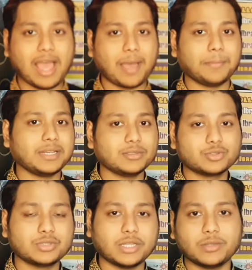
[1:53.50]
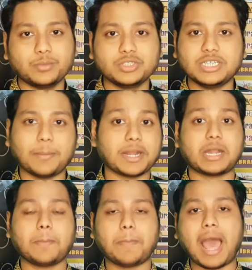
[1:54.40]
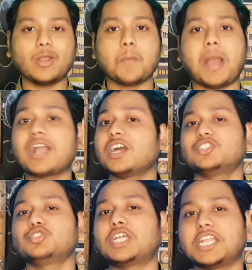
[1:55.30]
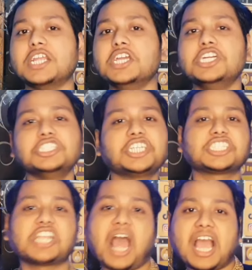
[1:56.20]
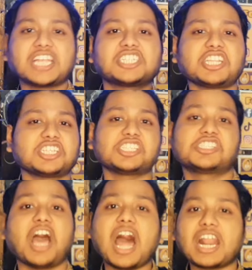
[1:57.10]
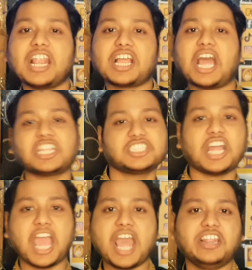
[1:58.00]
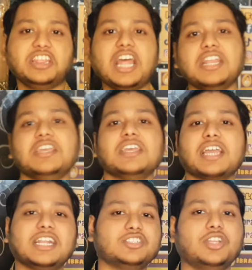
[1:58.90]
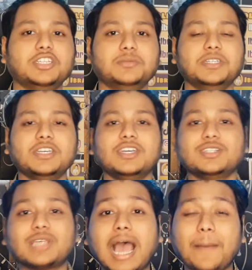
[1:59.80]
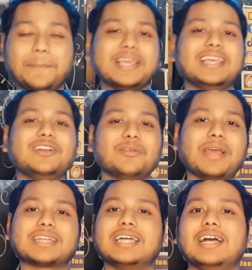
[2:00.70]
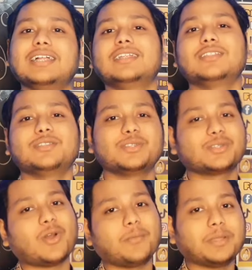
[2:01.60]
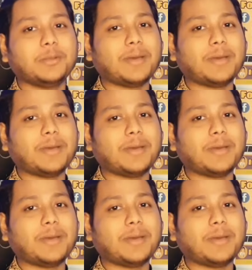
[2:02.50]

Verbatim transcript: আমি তো সুতা এত বুঝি না আমার একটা ভালো মাখন সুতা দেন জাস্ট লাগার সাথে সাথে ধারলা কাঁচালা হ্যান ত্যান কেটে চলে যাবে সো আপনি কি করবে একটা কম দামি